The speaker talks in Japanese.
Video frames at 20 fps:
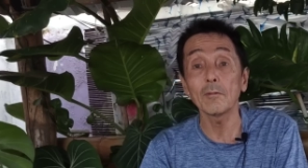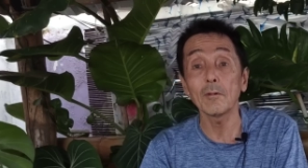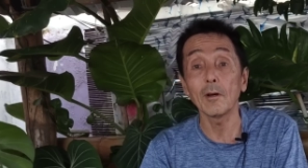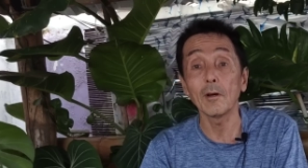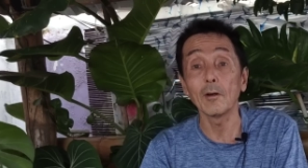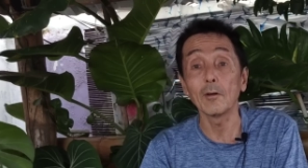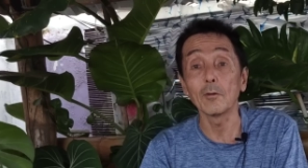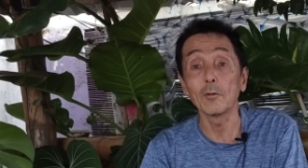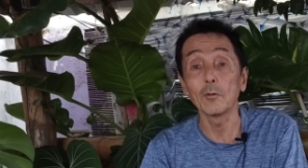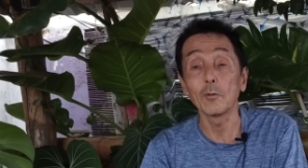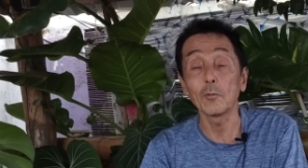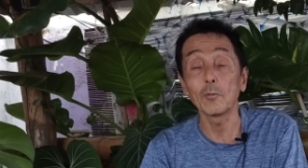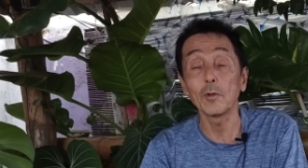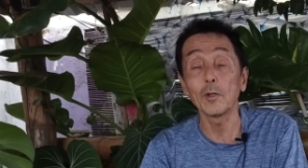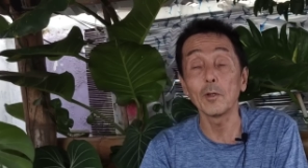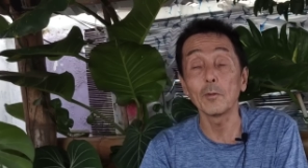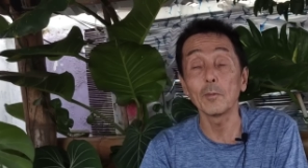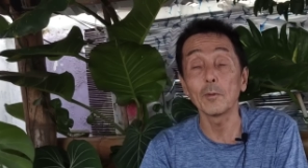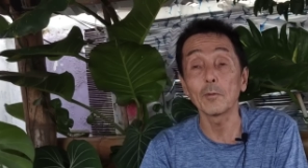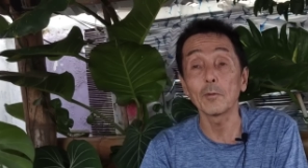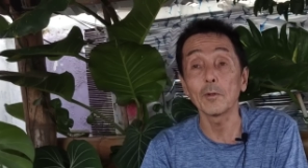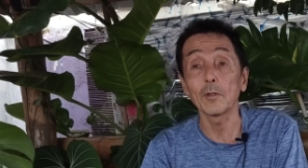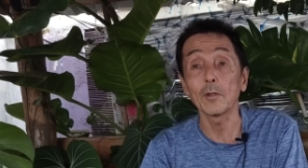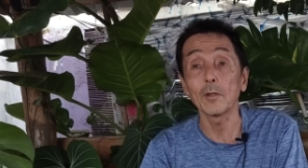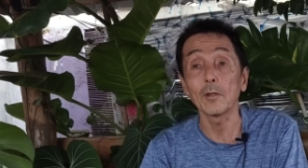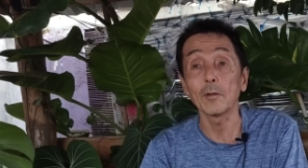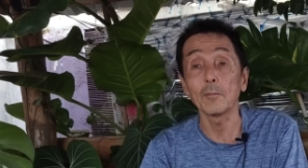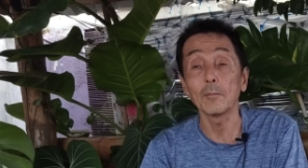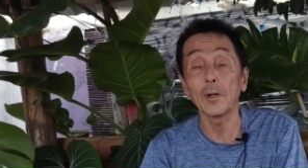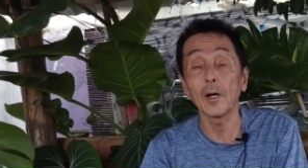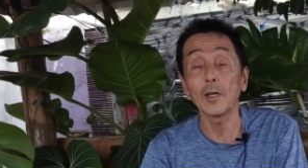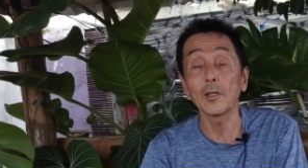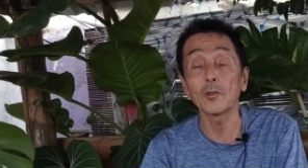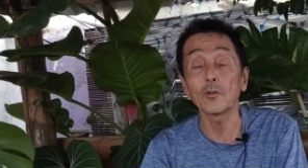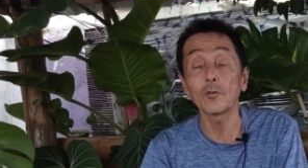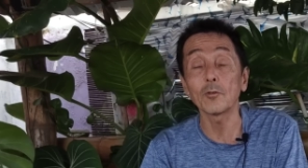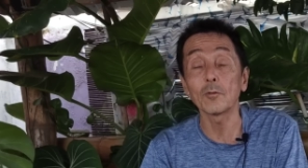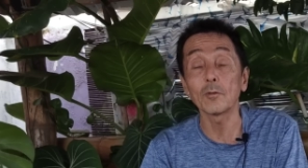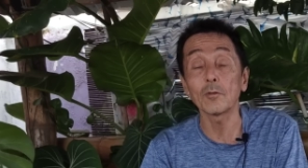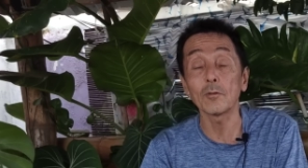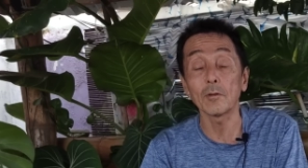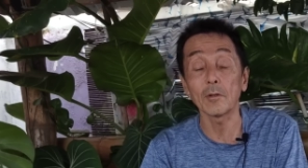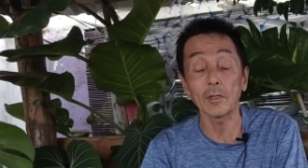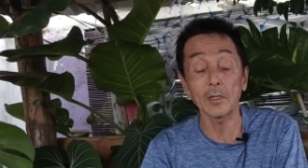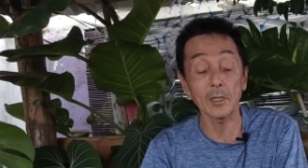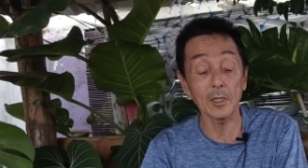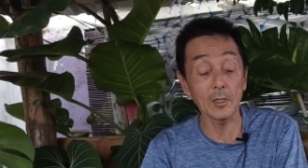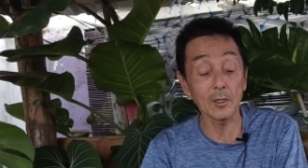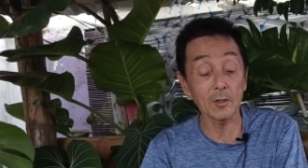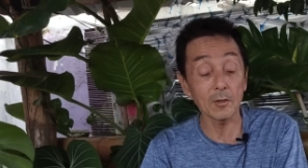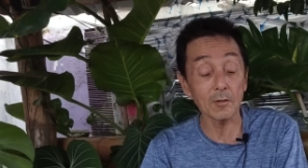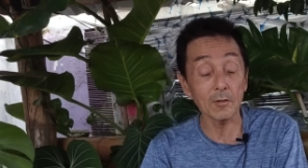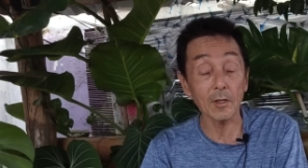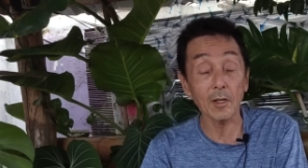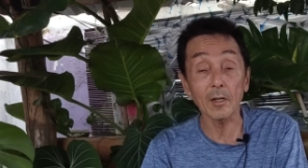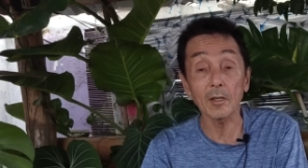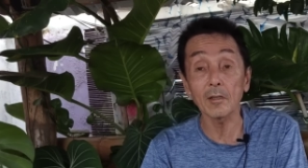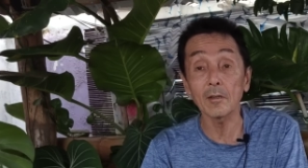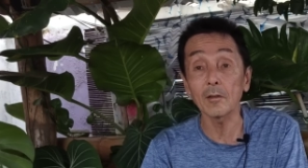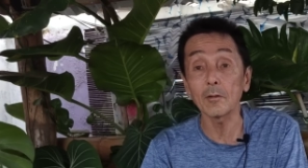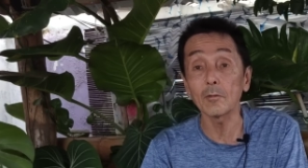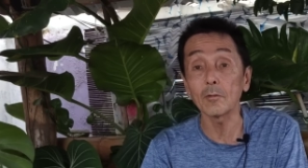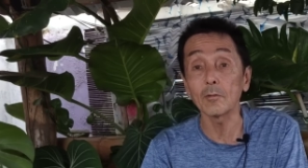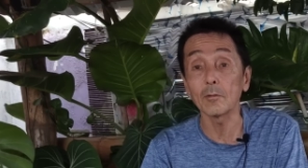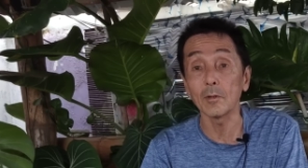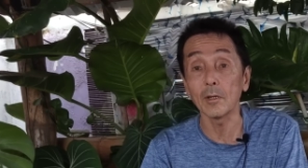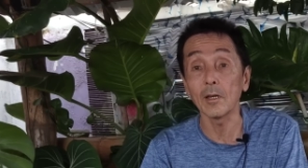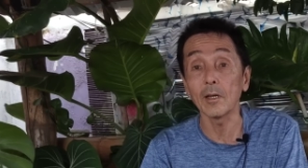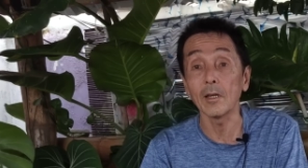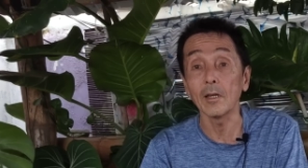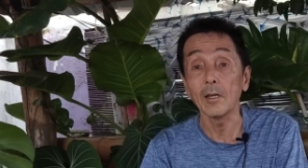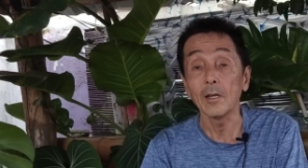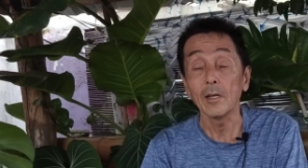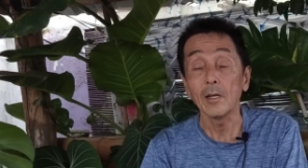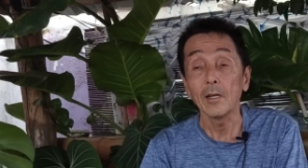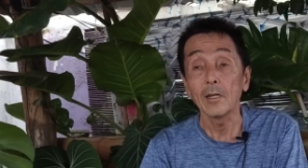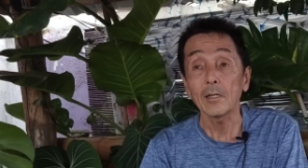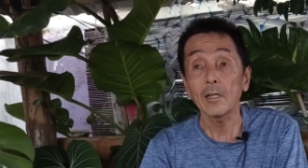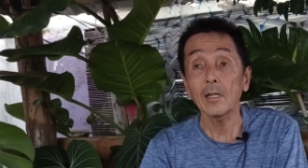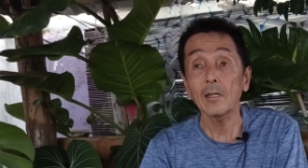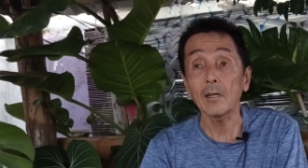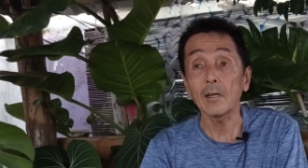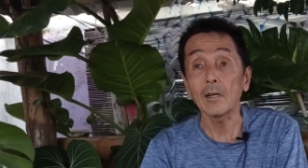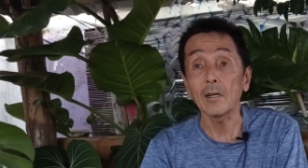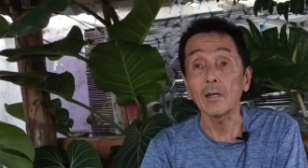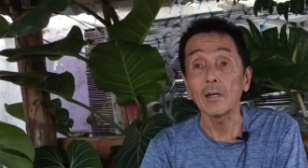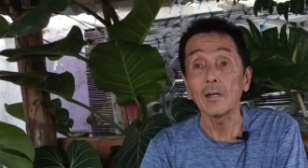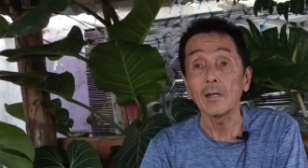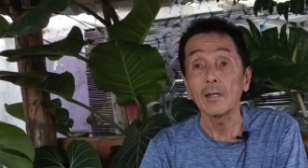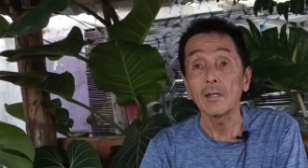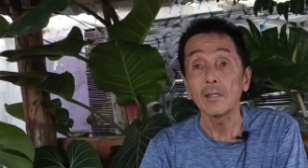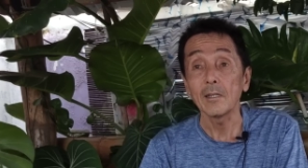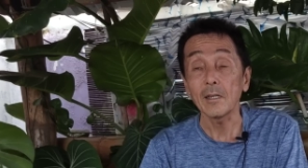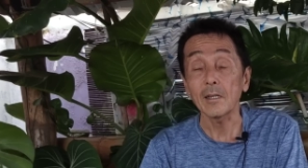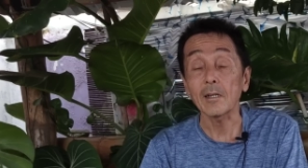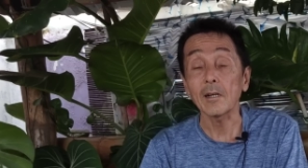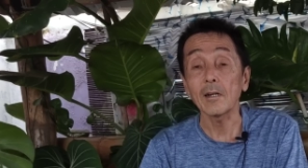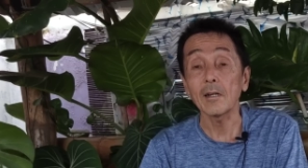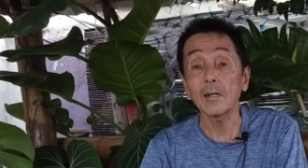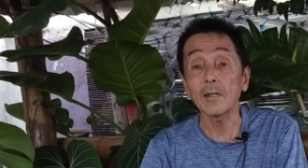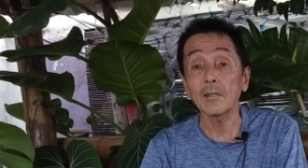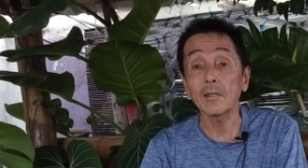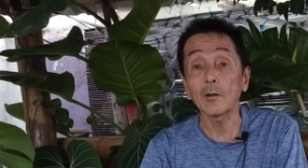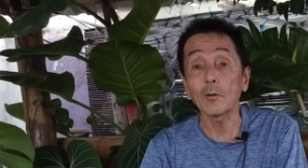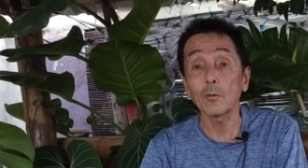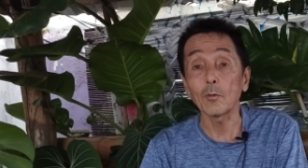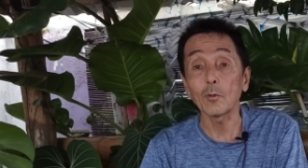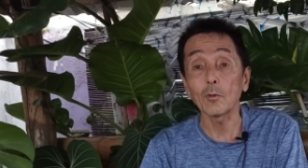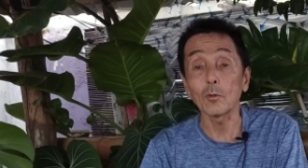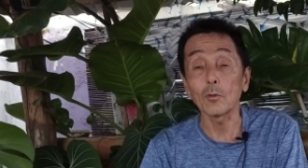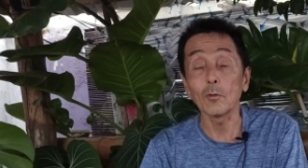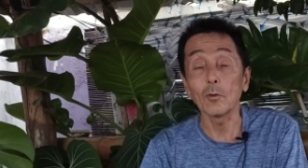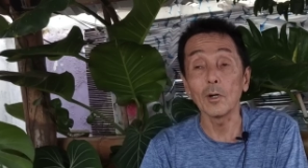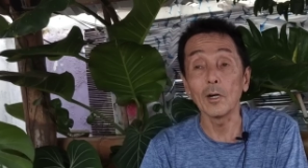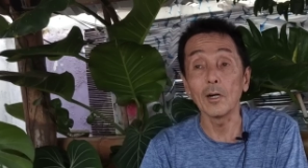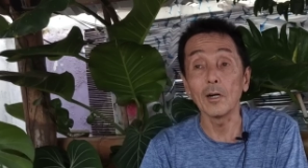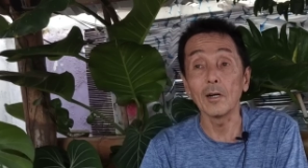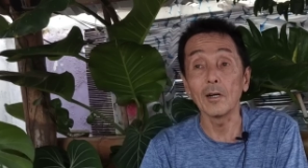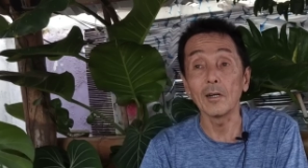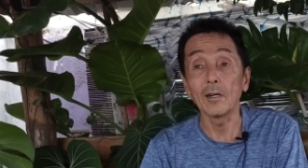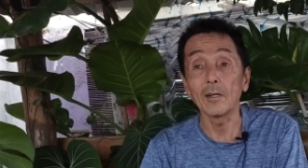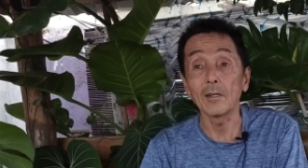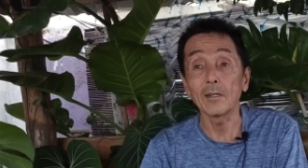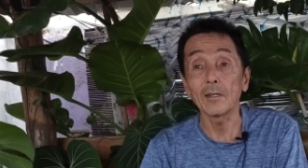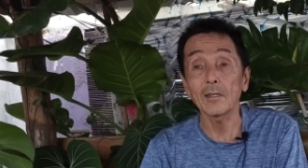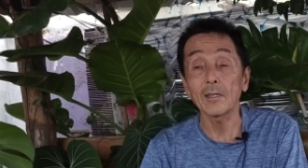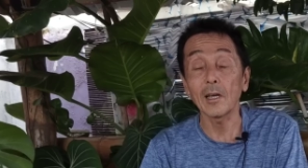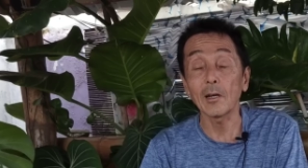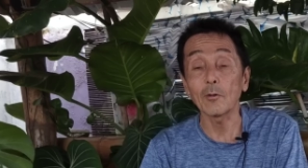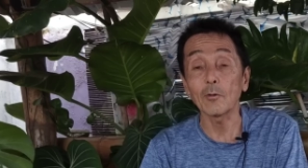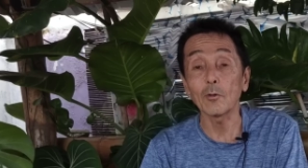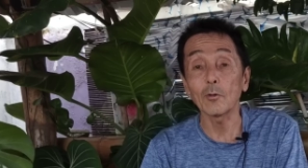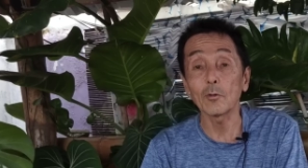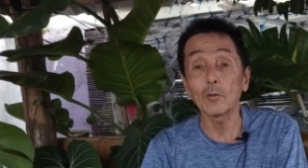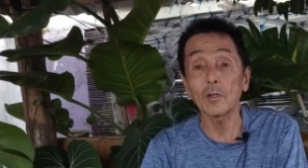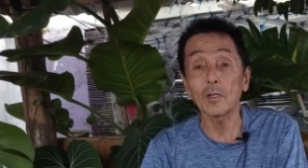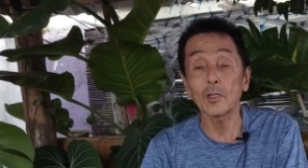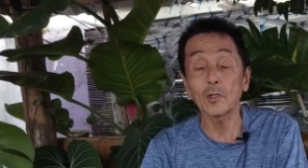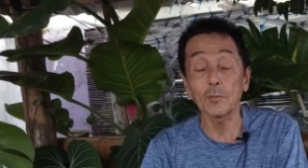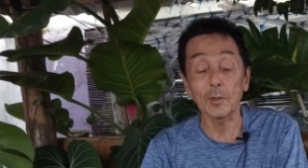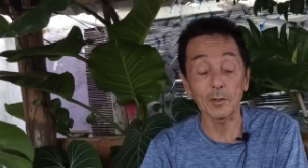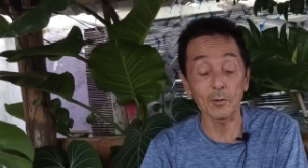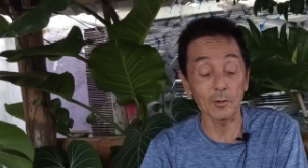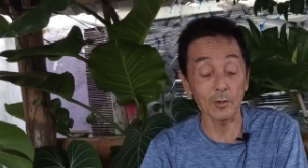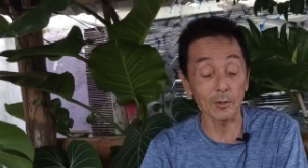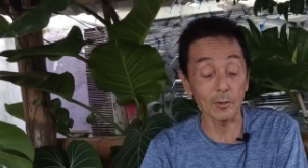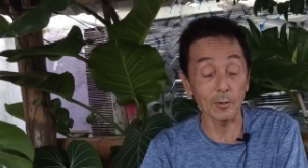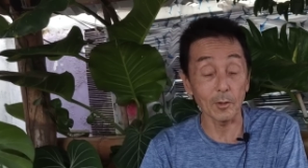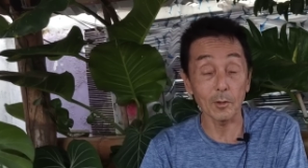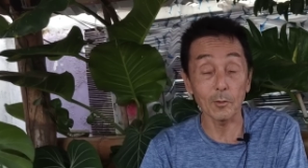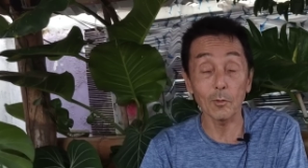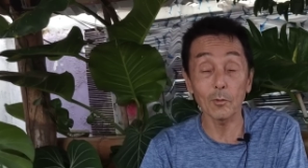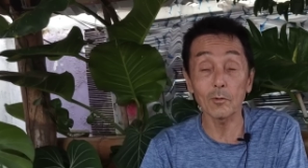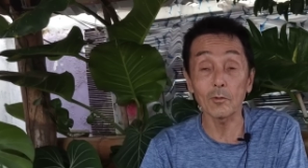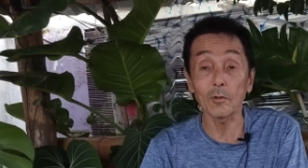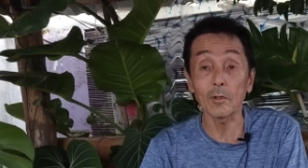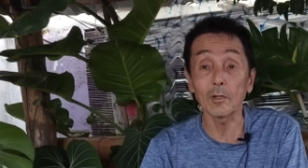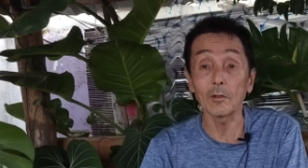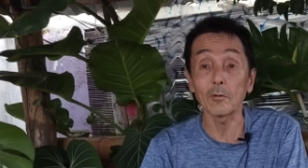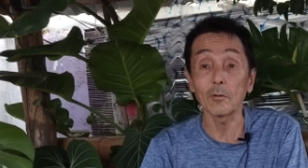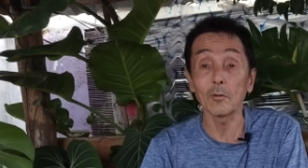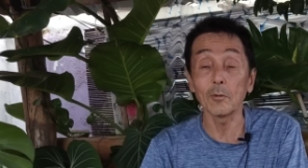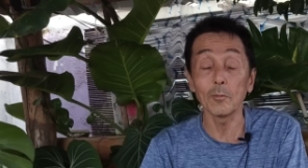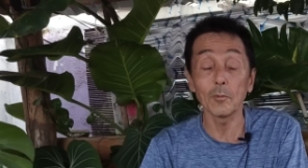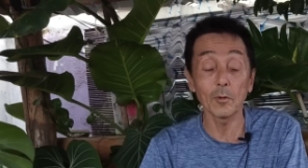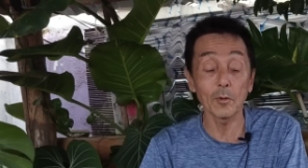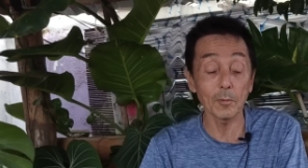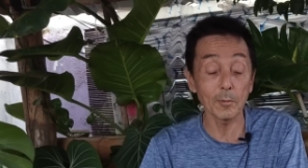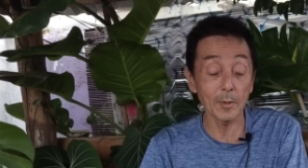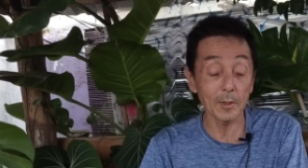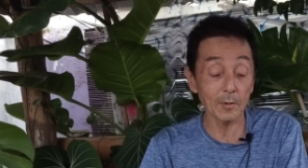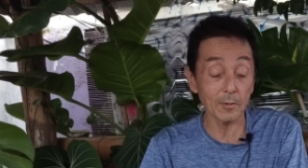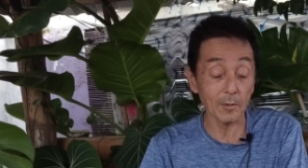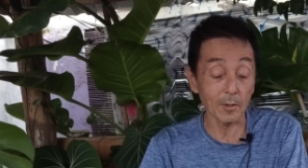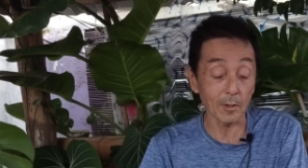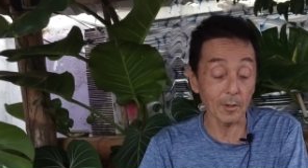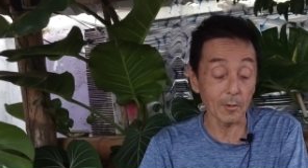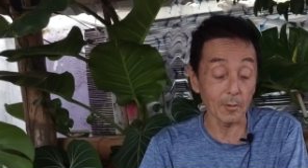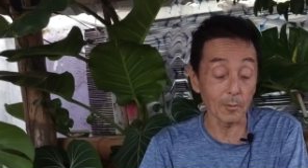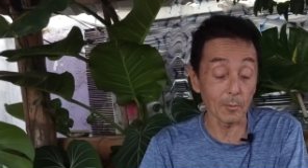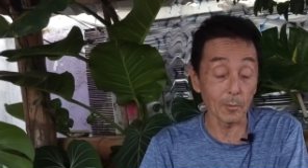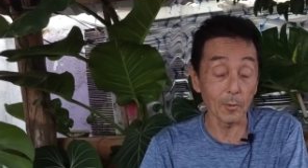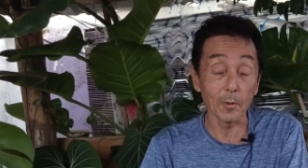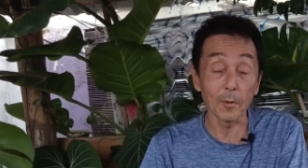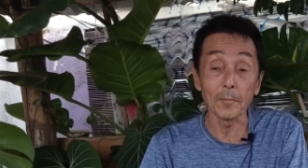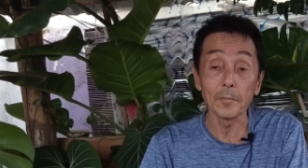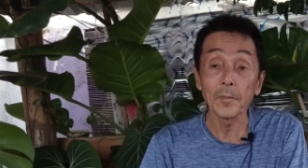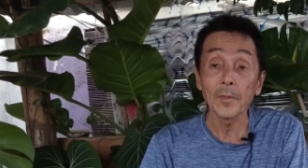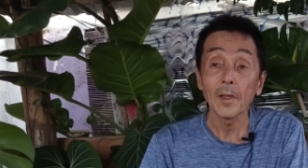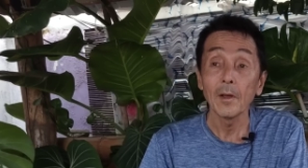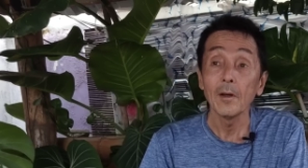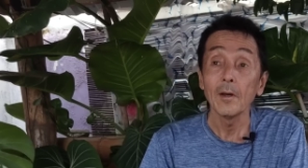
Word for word: あの、フィリピンはね、売春というのは禁止されてるんで、ただ、ね、考えてることは、客の立場としては一つだと思いますけれども、